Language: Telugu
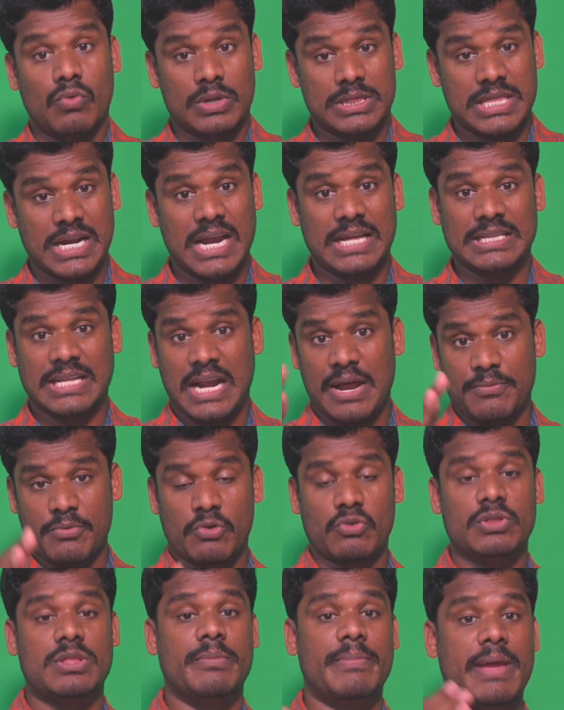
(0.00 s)
ఉత్తరాంధ్ర
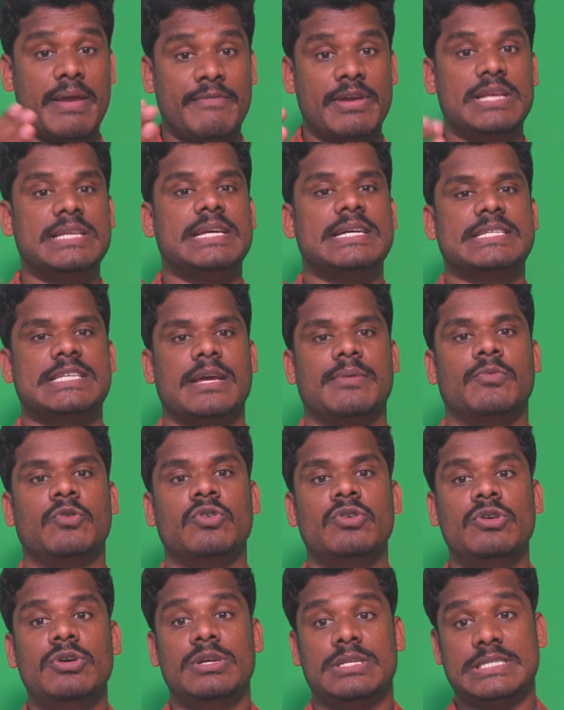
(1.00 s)
అభివృద్ధి మేమే చేశాము
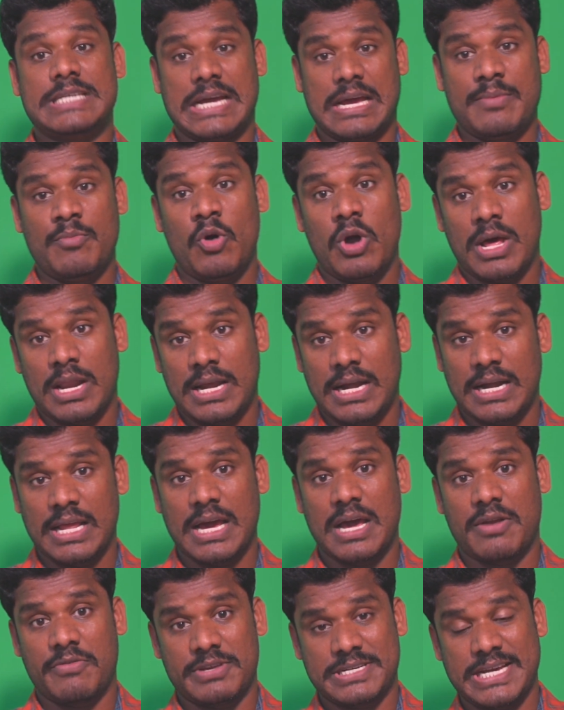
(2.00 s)
జగన్మోహన్
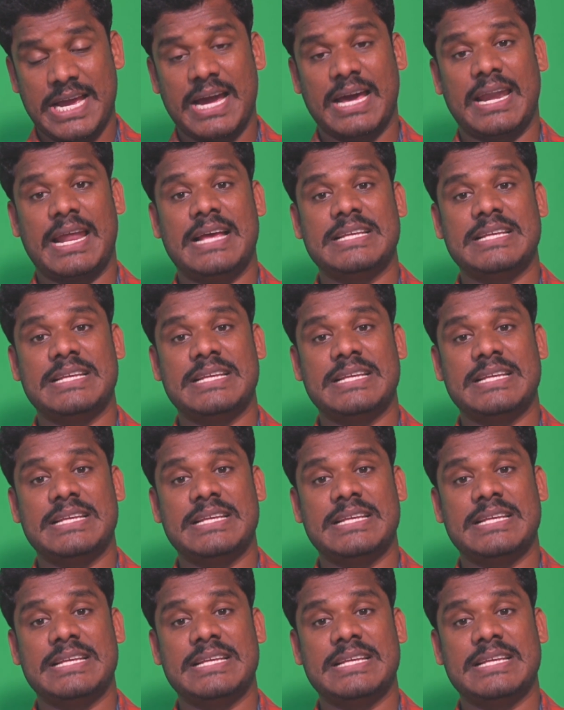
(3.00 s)
రెడ్డి గారు విశాఖ